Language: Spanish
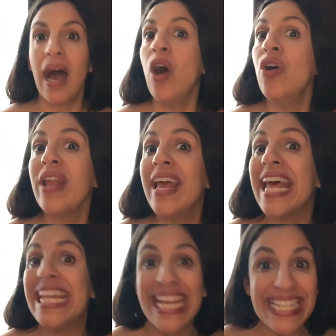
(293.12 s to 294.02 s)
Ahora
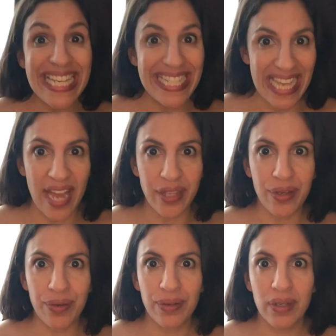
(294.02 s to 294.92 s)
era
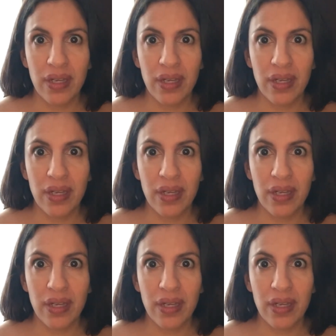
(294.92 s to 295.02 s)
necesario